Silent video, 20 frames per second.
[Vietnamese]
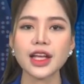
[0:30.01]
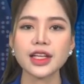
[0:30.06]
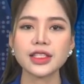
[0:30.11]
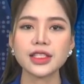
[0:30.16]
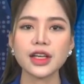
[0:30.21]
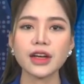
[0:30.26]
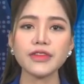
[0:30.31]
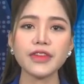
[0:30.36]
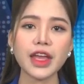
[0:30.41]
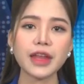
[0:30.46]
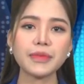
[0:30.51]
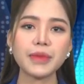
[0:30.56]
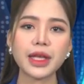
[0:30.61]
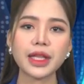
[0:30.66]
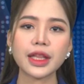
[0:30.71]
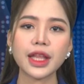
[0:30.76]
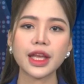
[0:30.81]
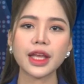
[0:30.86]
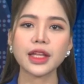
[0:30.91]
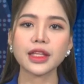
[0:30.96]
giữa
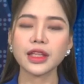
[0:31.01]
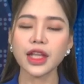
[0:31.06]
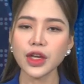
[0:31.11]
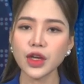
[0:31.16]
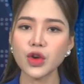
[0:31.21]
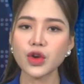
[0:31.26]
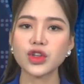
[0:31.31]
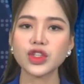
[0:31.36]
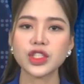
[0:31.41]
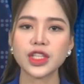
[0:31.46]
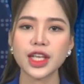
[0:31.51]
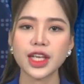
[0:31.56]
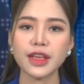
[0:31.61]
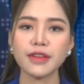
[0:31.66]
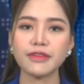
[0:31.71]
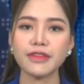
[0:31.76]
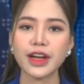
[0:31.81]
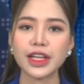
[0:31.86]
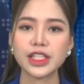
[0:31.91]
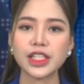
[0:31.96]
VNPT Technology
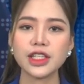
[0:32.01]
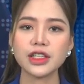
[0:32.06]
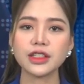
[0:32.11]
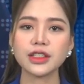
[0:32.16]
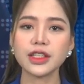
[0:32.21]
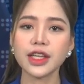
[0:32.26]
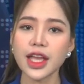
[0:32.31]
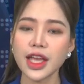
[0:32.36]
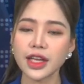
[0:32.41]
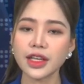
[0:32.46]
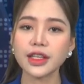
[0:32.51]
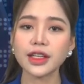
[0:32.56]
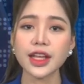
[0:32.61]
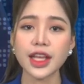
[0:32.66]
và trường điện,